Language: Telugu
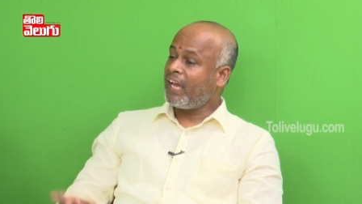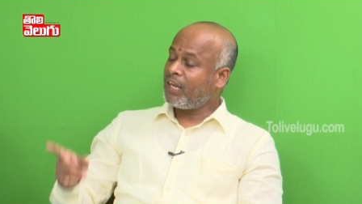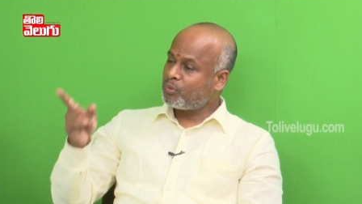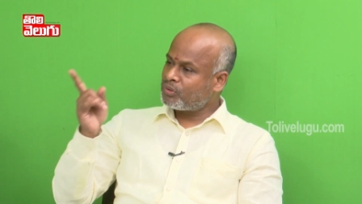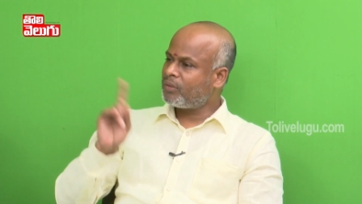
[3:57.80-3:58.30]
ఆయన
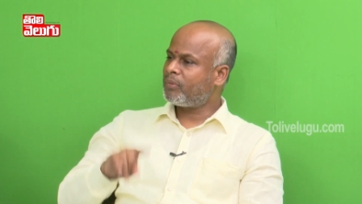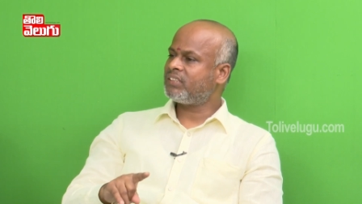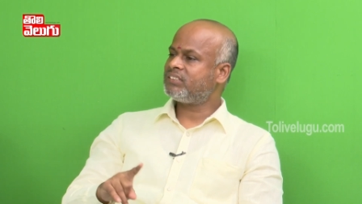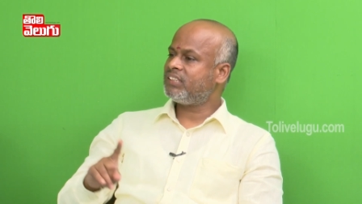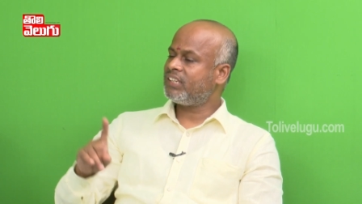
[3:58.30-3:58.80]
మొత్తం
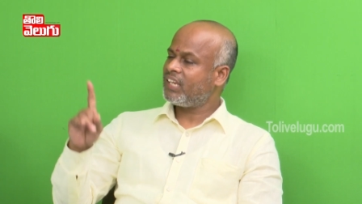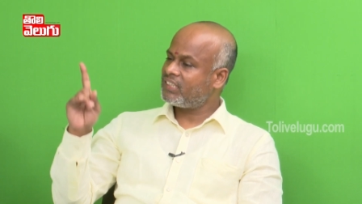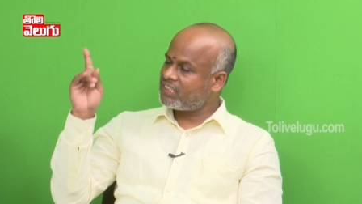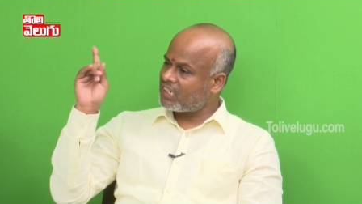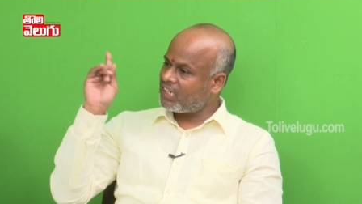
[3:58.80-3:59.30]
ఆస్తి
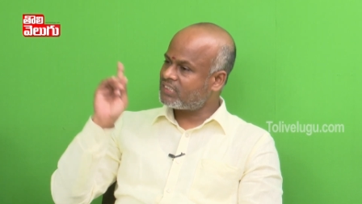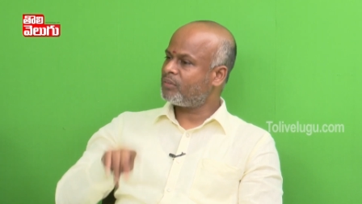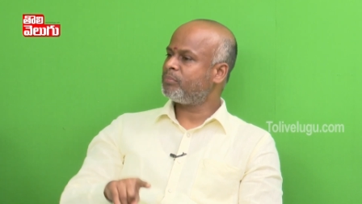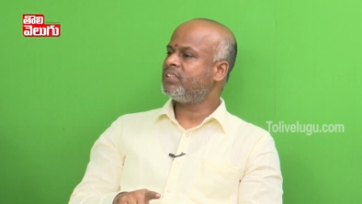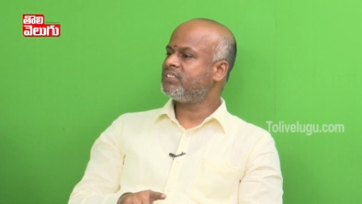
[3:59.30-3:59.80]
కేసీఆర్ గారు
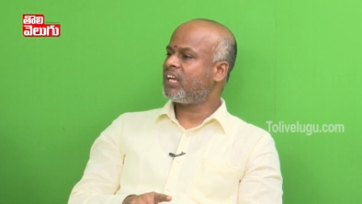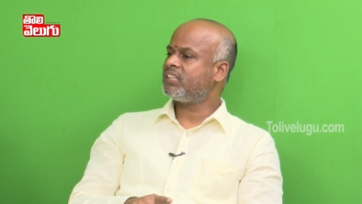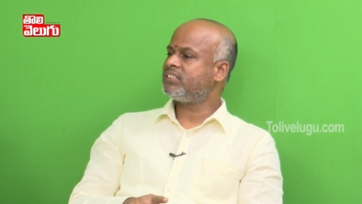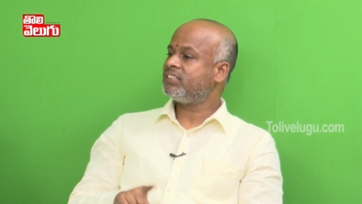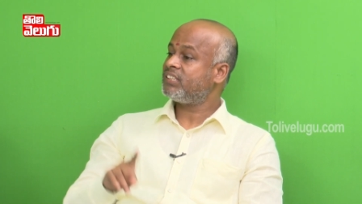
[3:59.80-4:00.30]
సంపాదించిన ఆస్తి